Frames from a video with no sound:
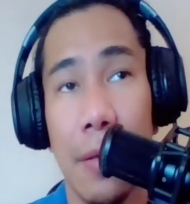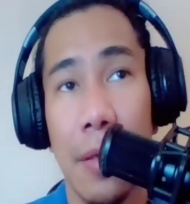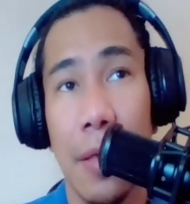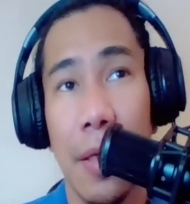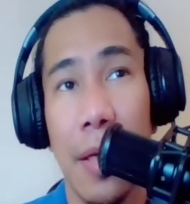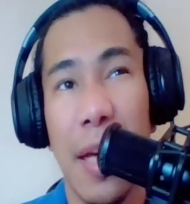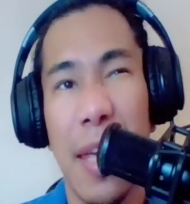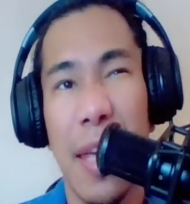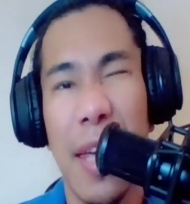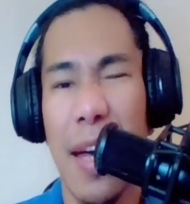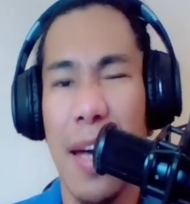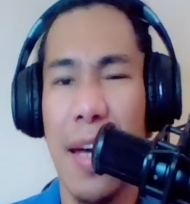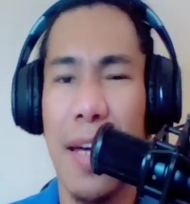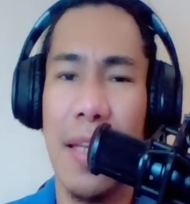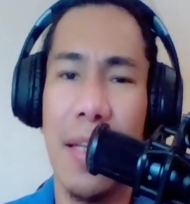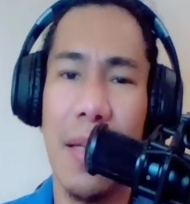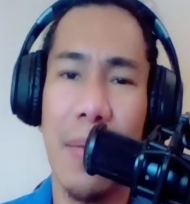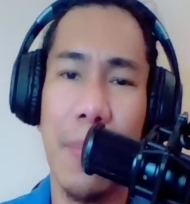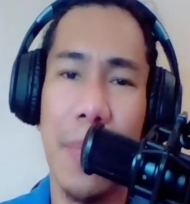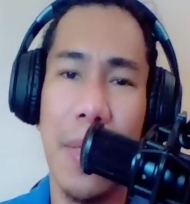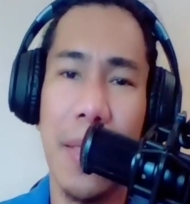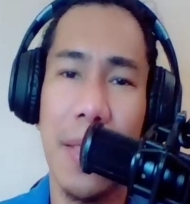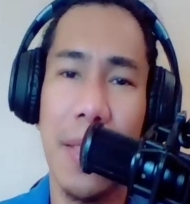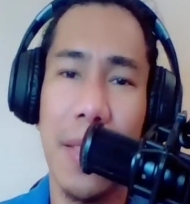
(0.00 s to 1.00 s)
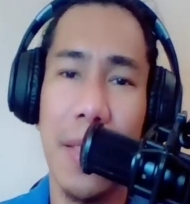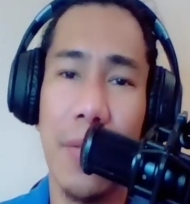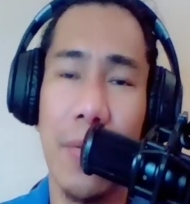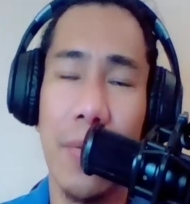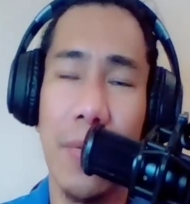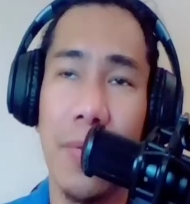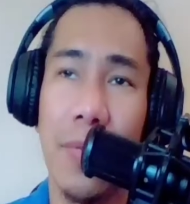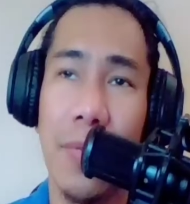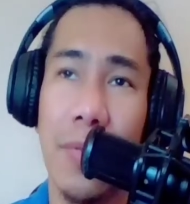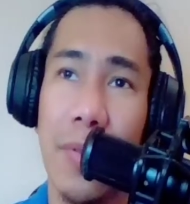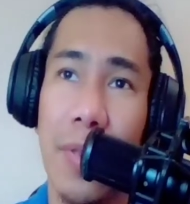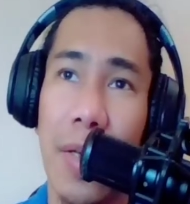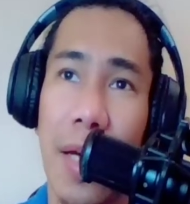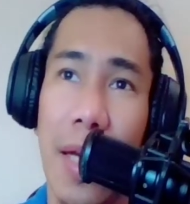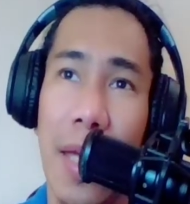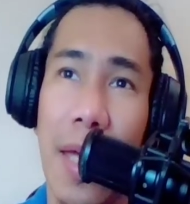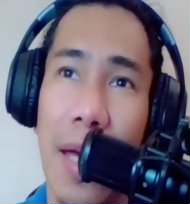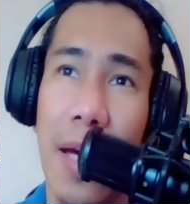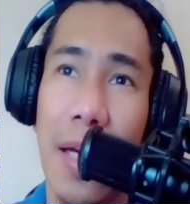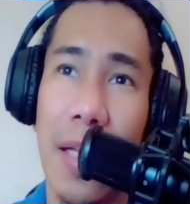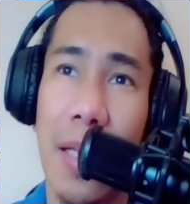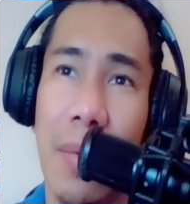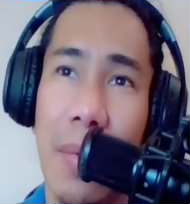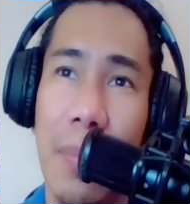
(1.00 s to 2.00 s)
Kaya nga naman eh, no?
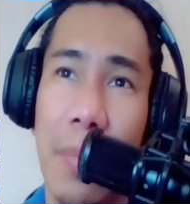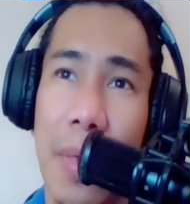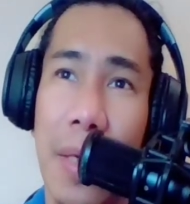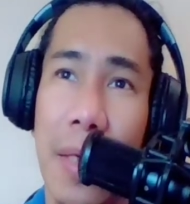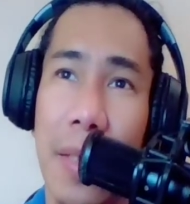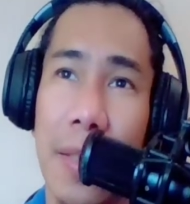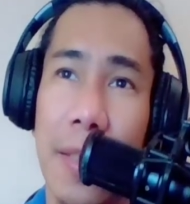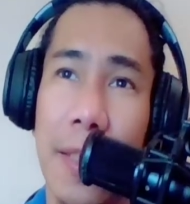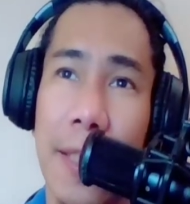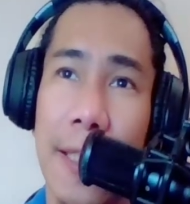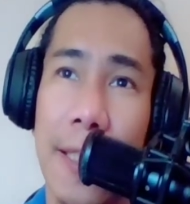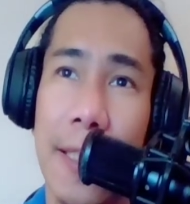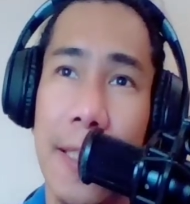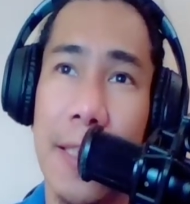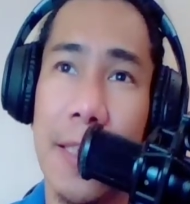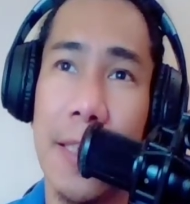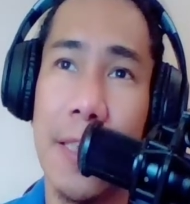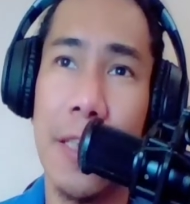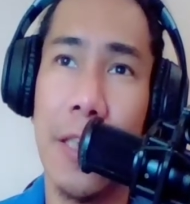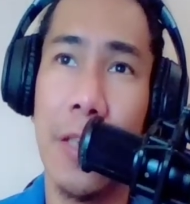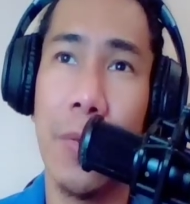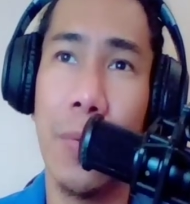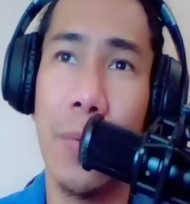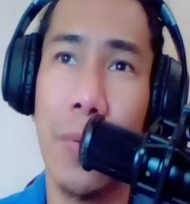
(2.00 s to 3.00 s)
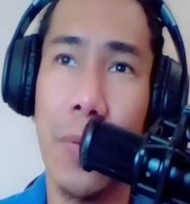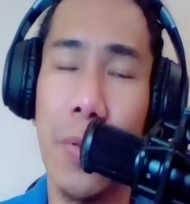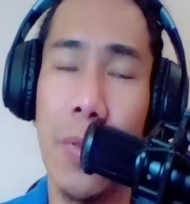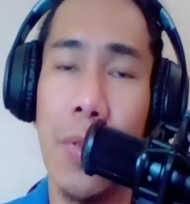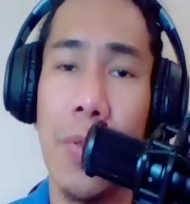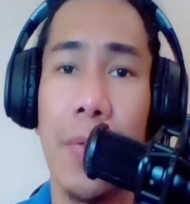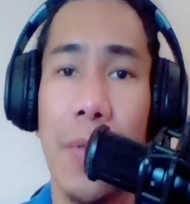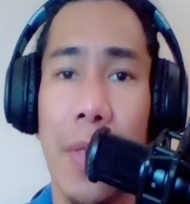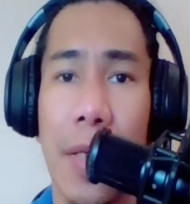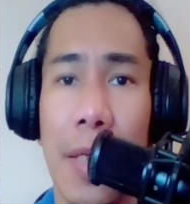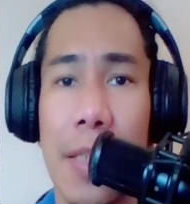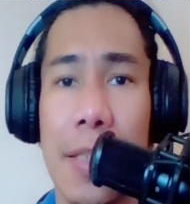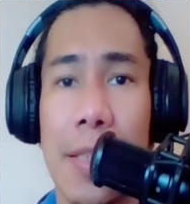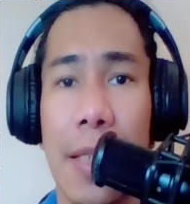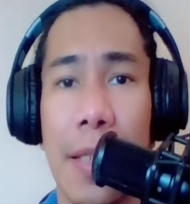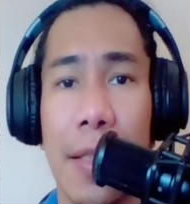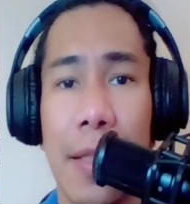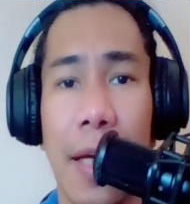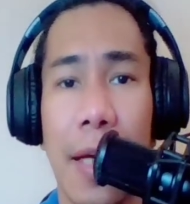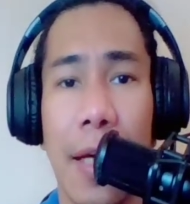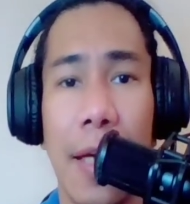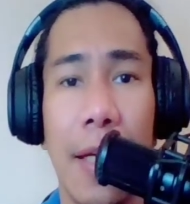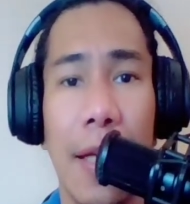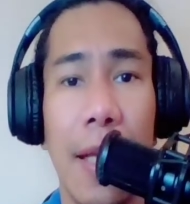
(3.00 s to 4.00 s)
Kaya nga naman uh, siguro 'yun ang isang
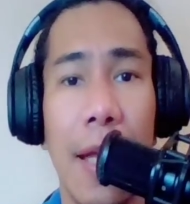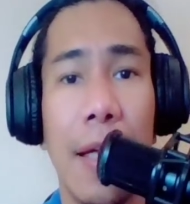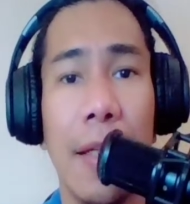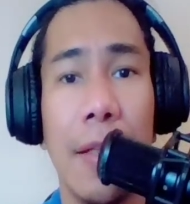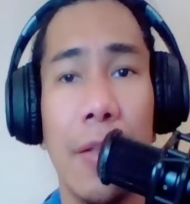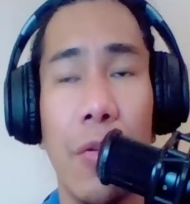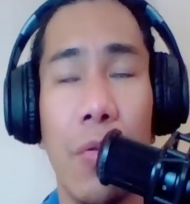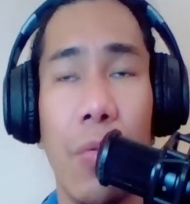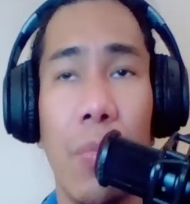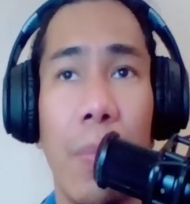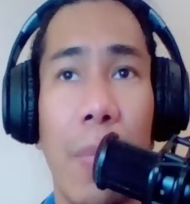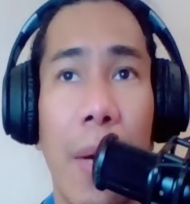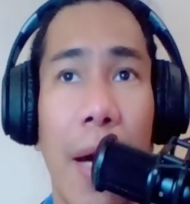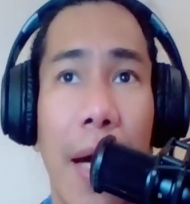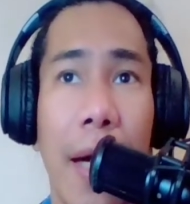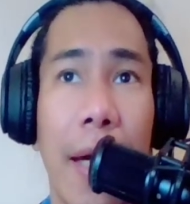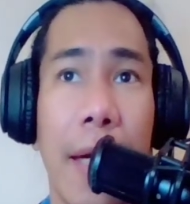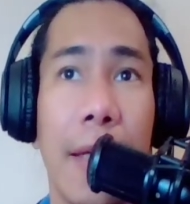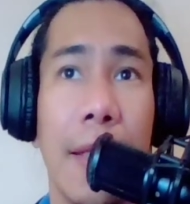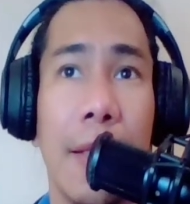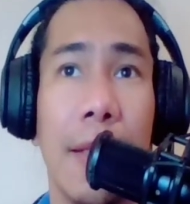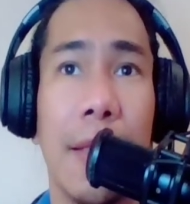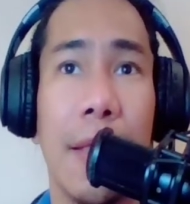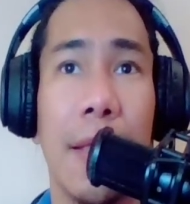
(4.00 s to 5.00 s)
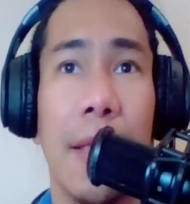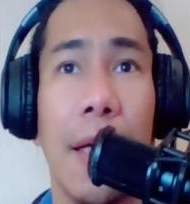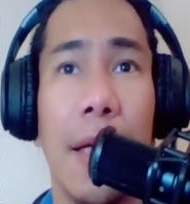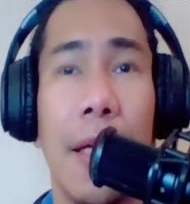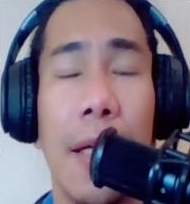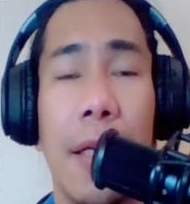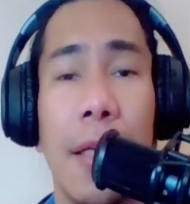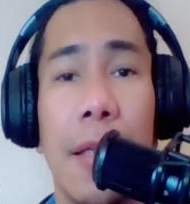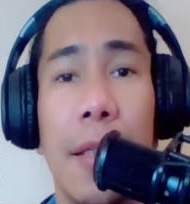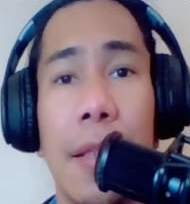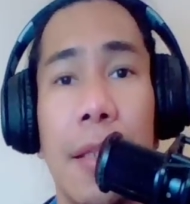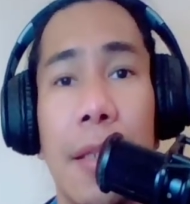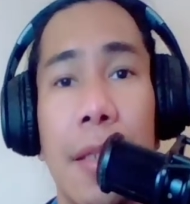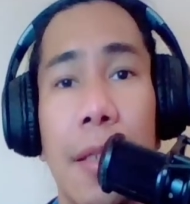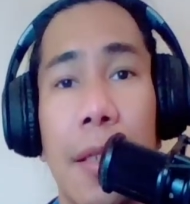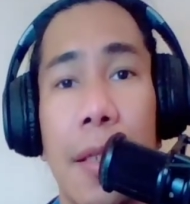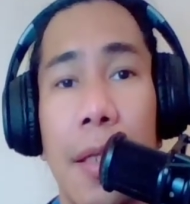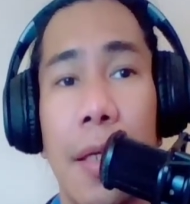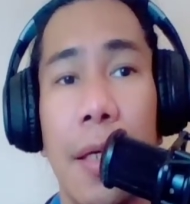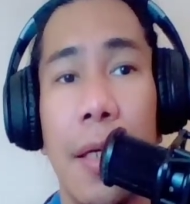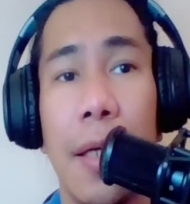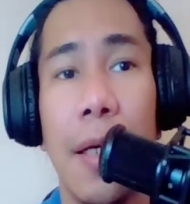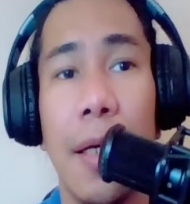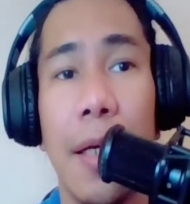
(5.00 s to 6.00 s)
dahilan kung bakit uh,
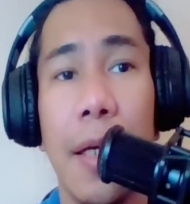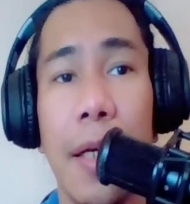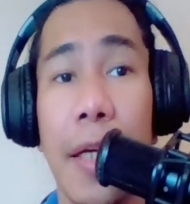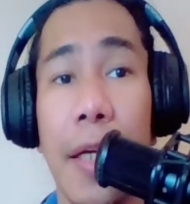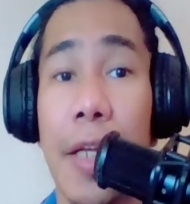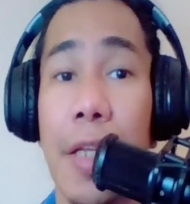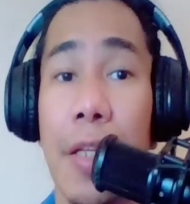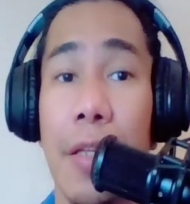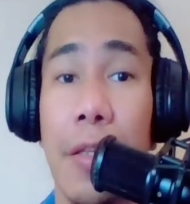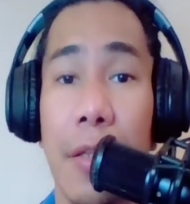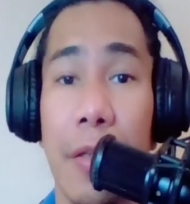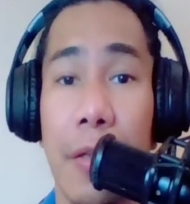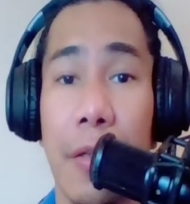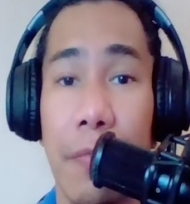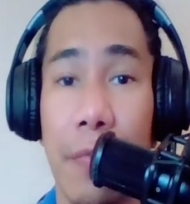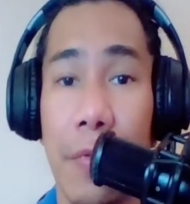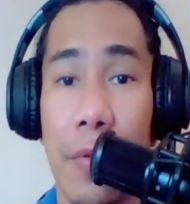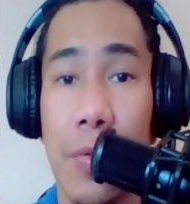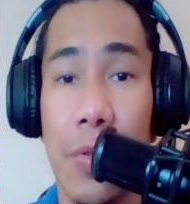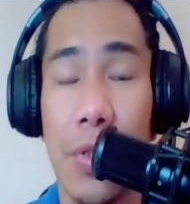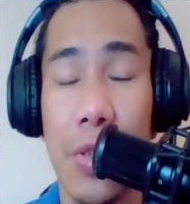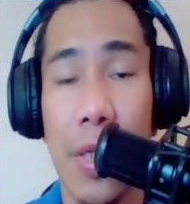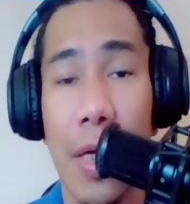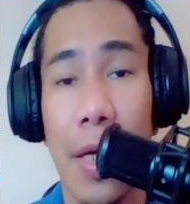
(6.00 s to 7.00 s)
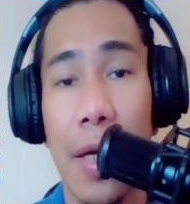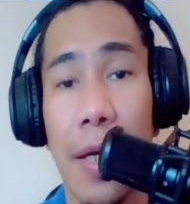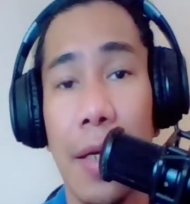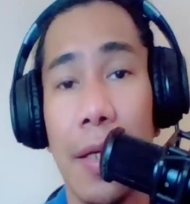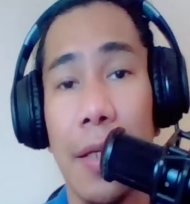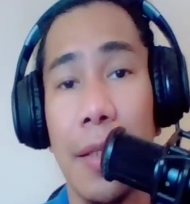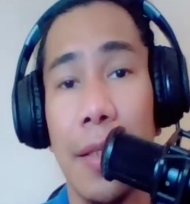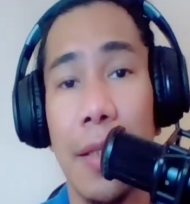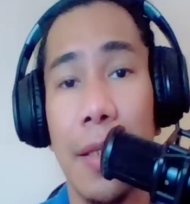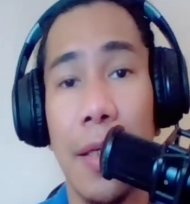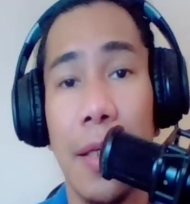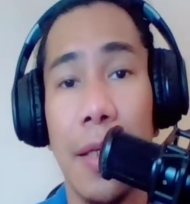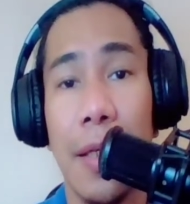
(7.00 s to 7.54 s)
uh, in-interview siya ni